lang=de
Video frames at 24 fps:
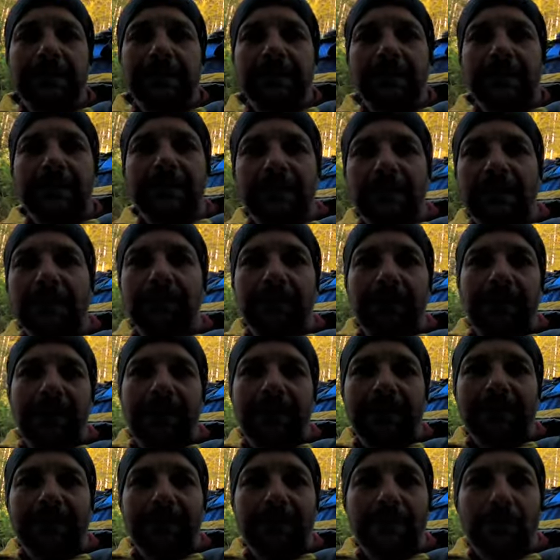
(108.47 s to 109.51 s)
nach St.
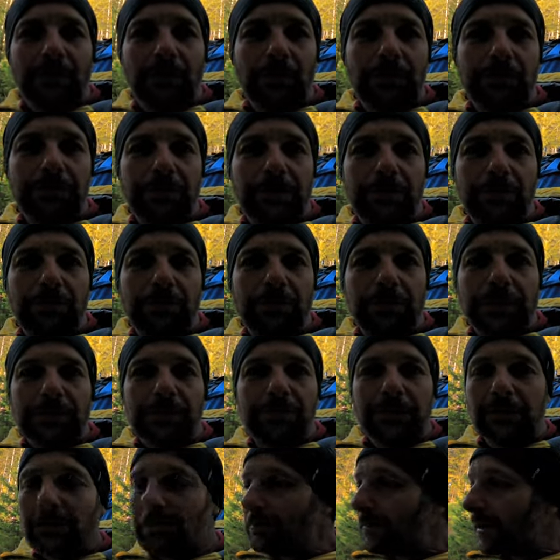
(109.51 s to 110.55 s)
Blasien kommt, die gucke ich
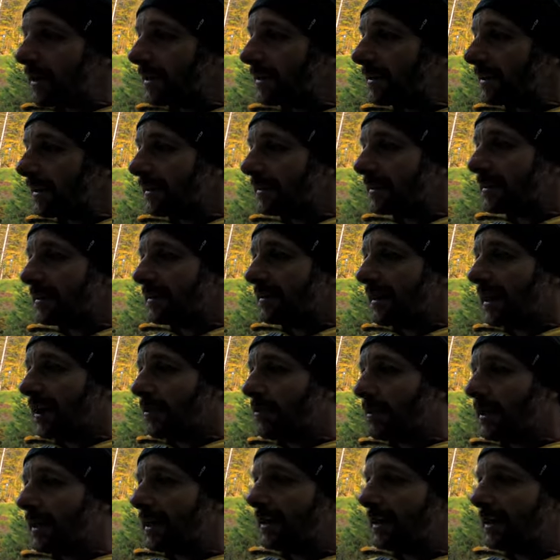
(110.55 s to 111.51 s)
mir doch mal gleich genauer